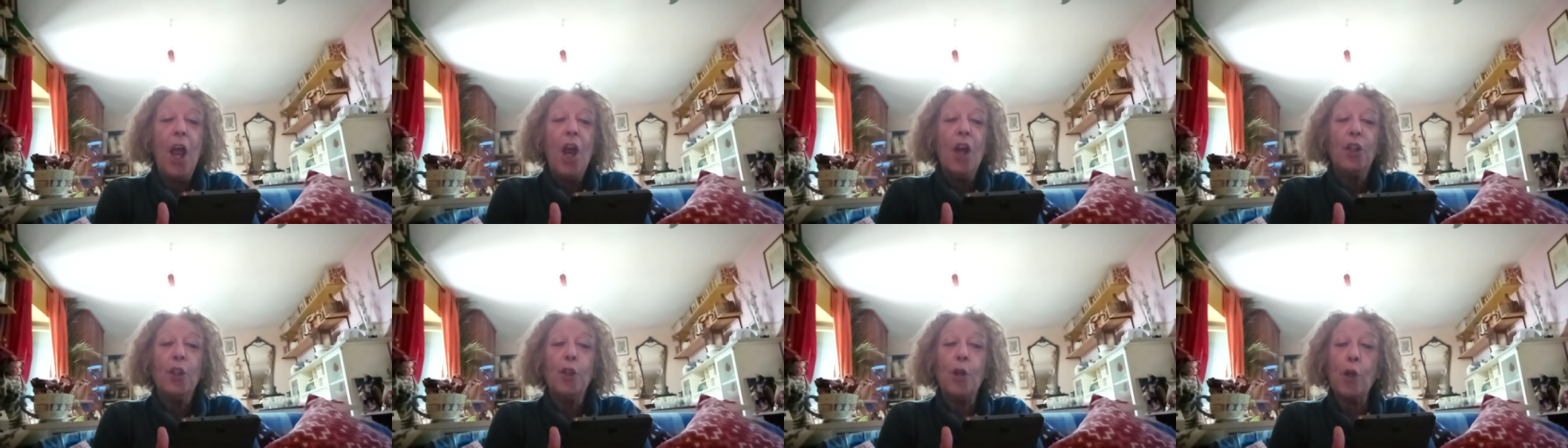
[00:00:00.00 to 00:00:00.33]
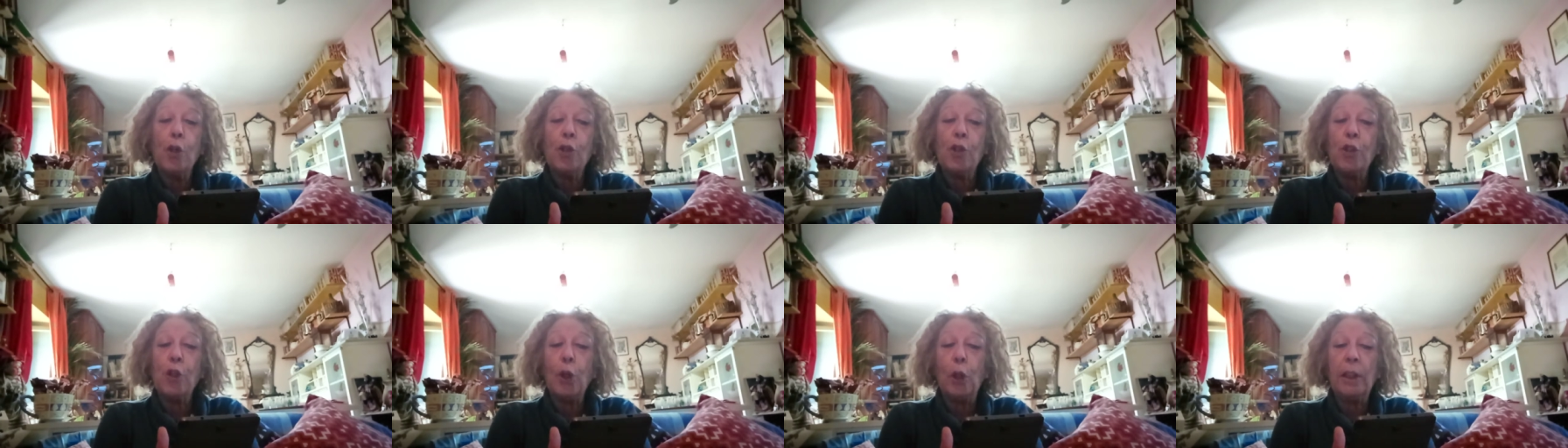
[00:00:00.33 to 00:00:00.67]

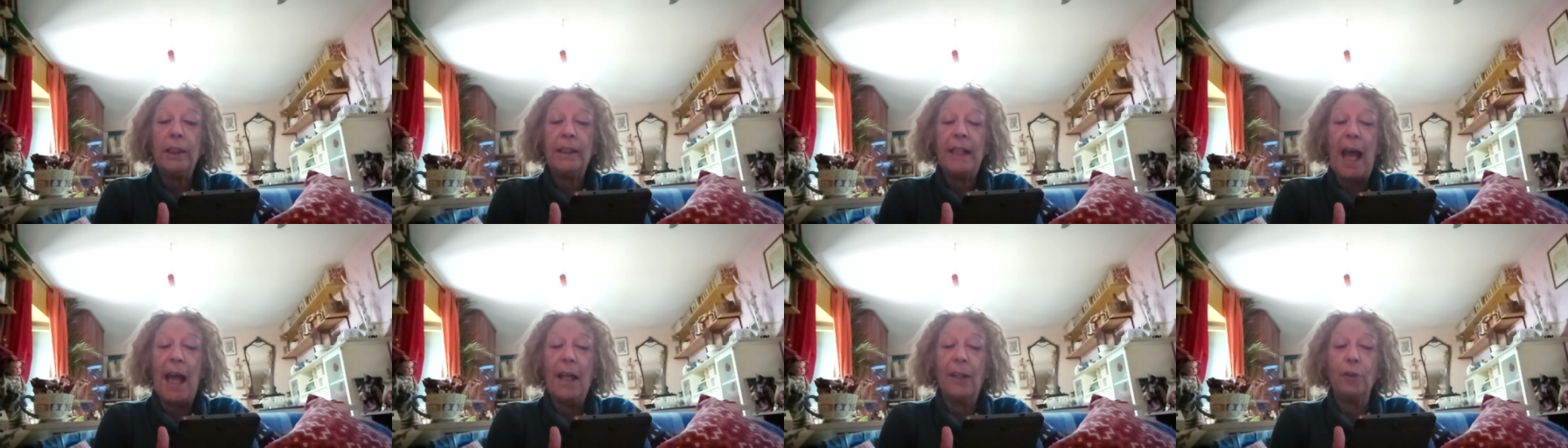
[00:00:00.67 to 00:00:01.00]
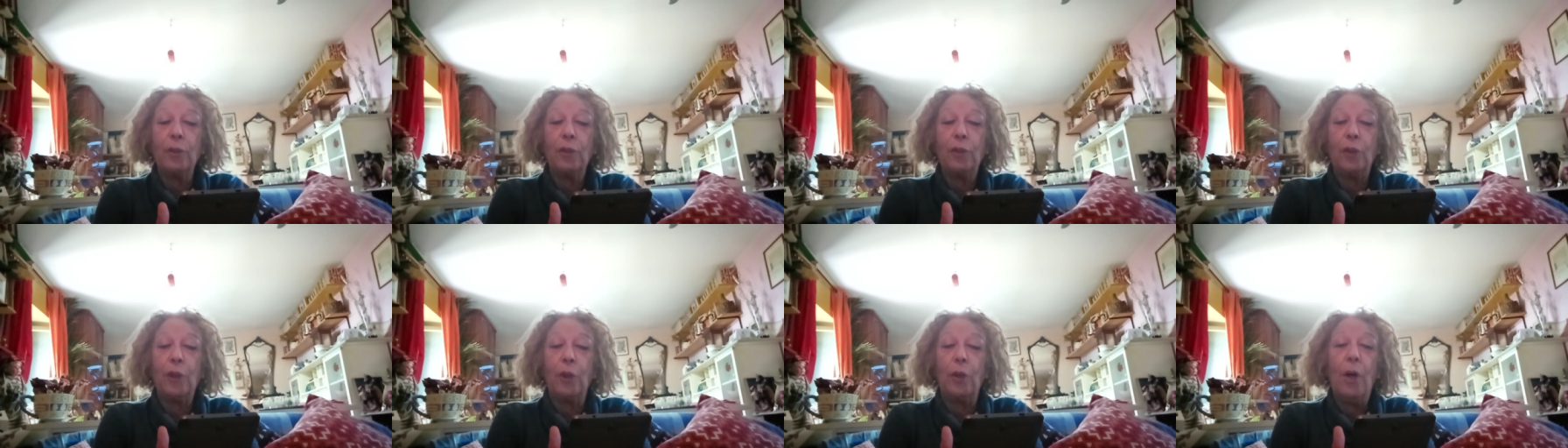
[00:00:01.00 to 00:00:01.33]
non
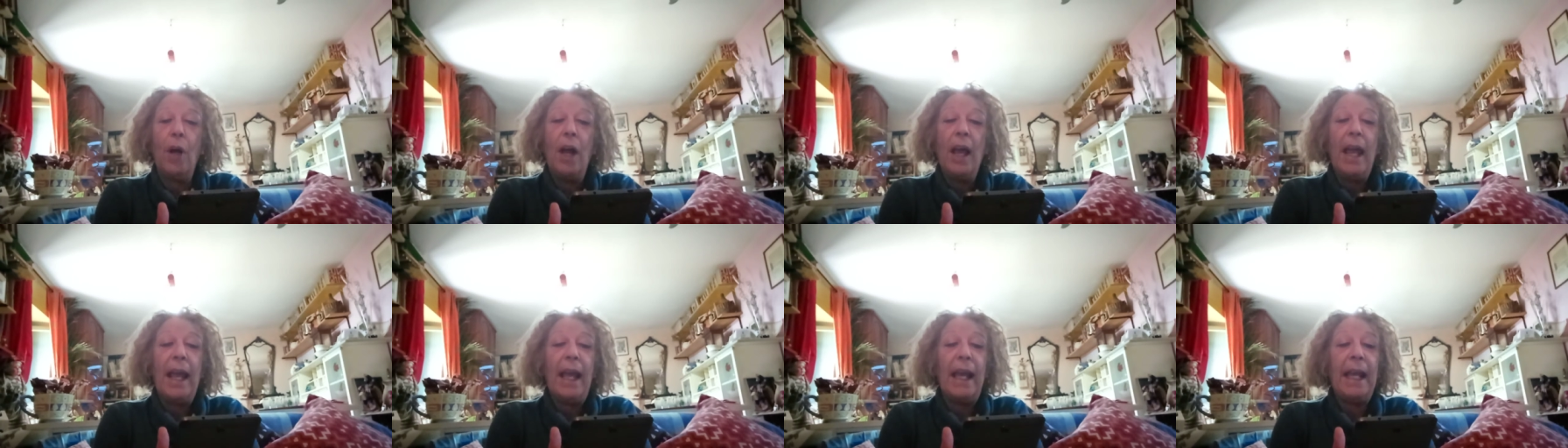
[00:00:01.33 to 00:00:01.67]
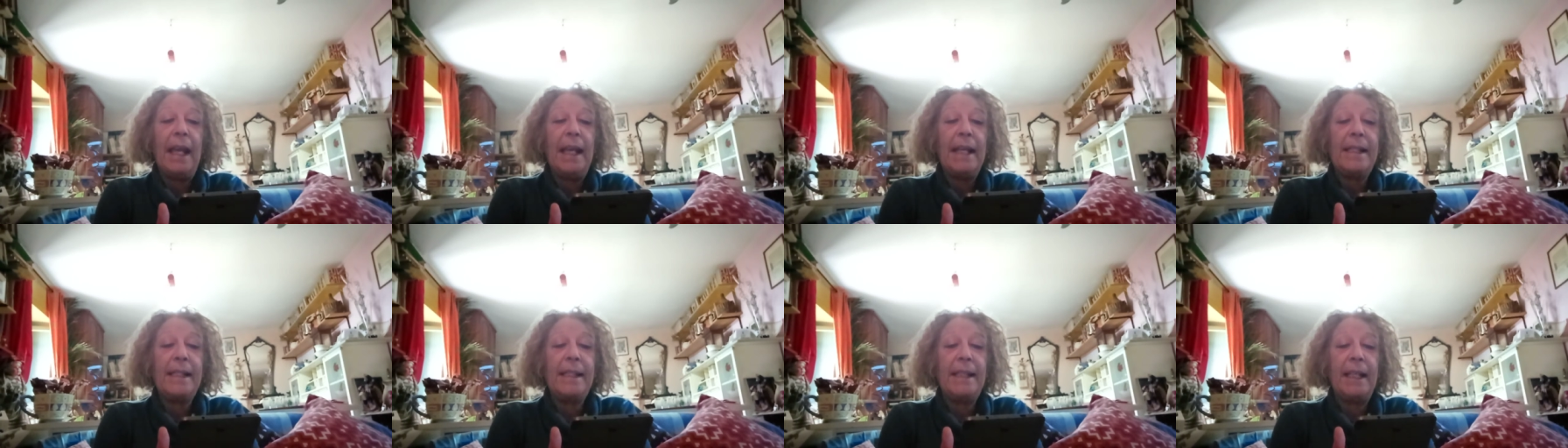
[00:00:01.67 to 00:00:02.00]
soltanto
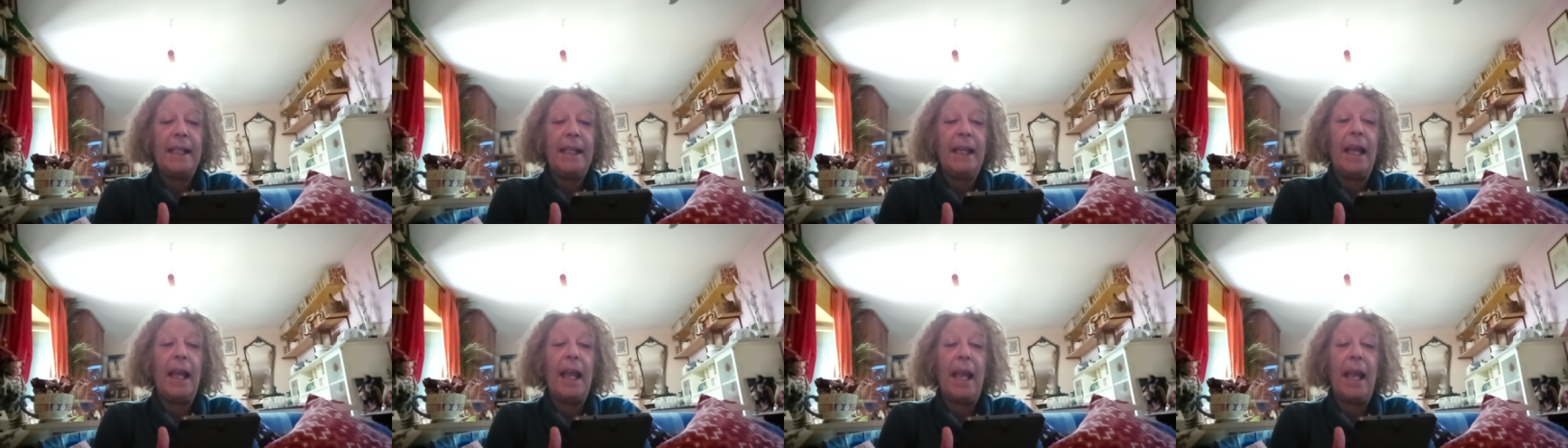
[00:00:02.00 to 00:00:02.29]
essi